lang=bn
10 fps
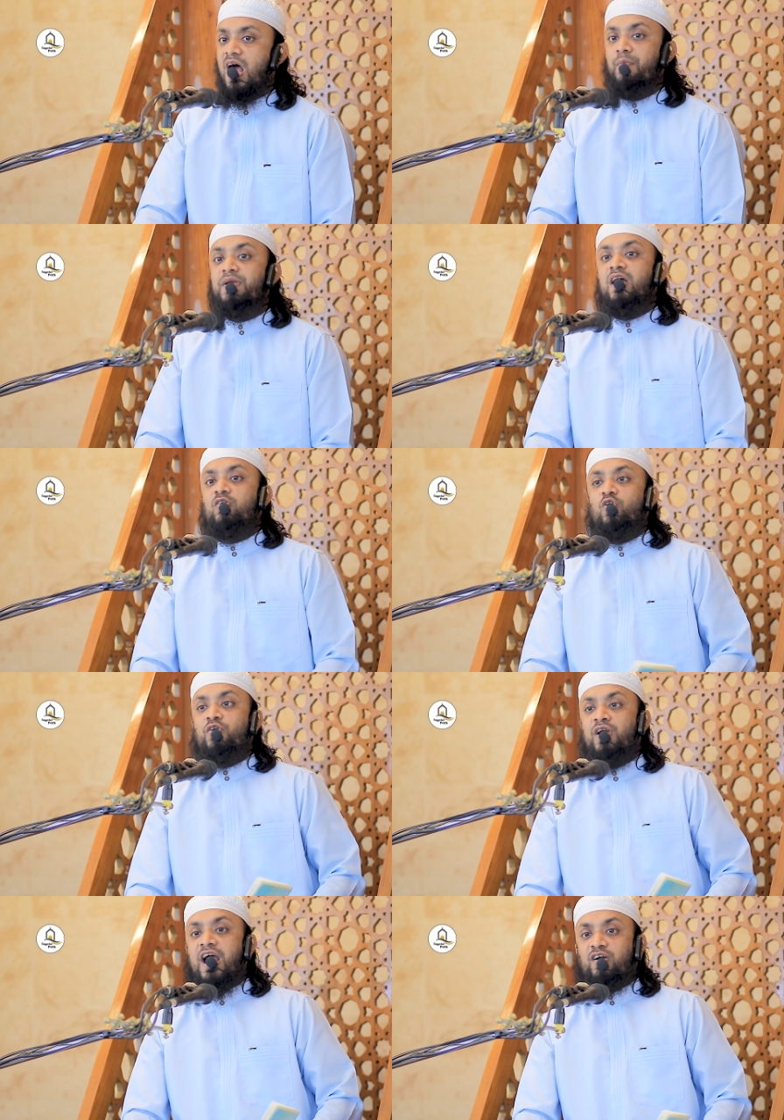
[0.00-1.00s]
আমি এখন
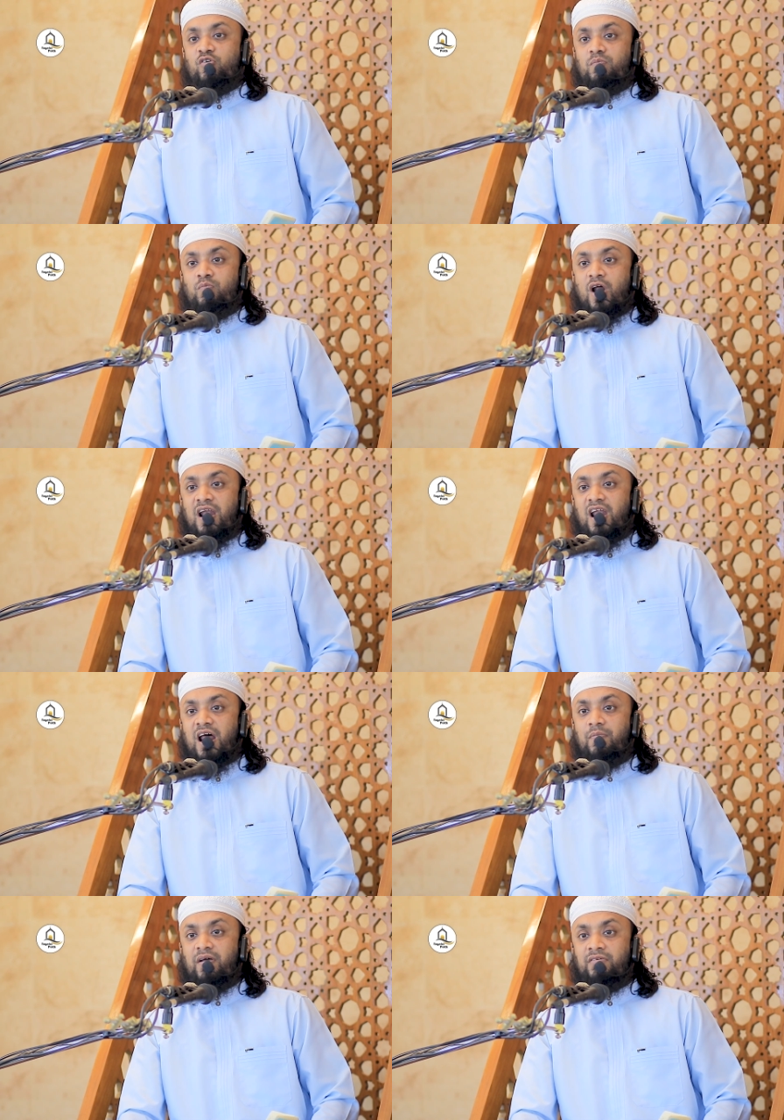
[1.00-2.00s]
এক নম্বর
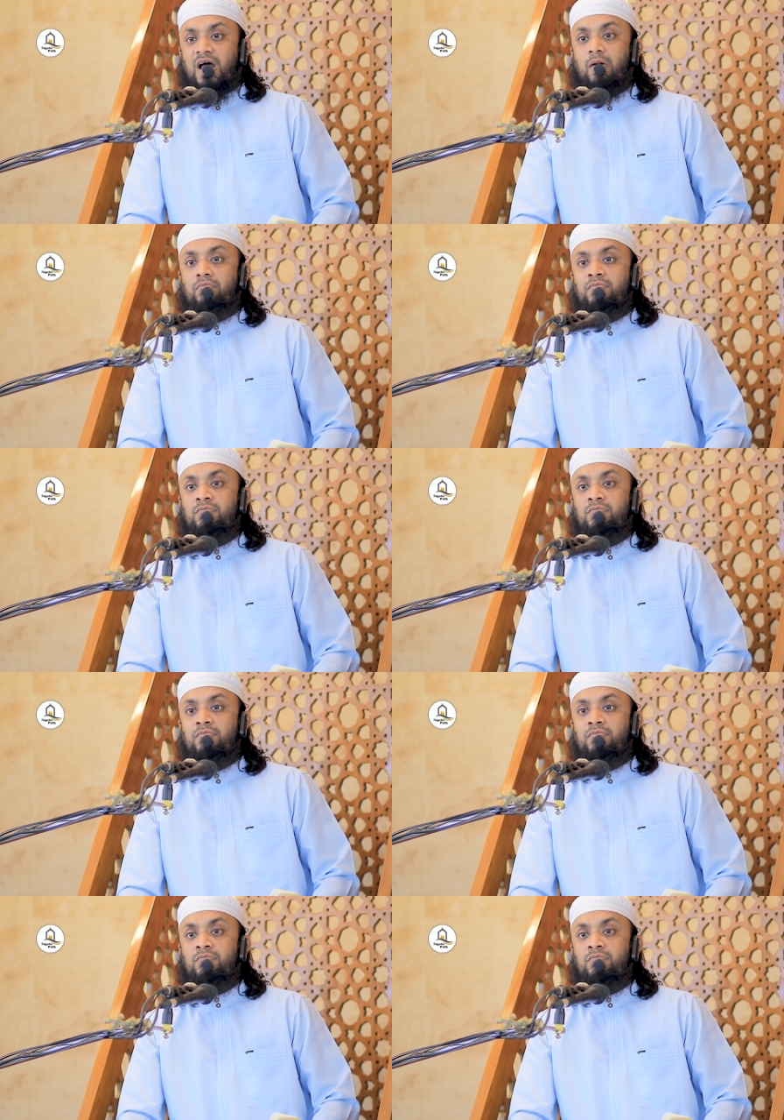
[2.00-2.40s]
আল্লাহর বান্দা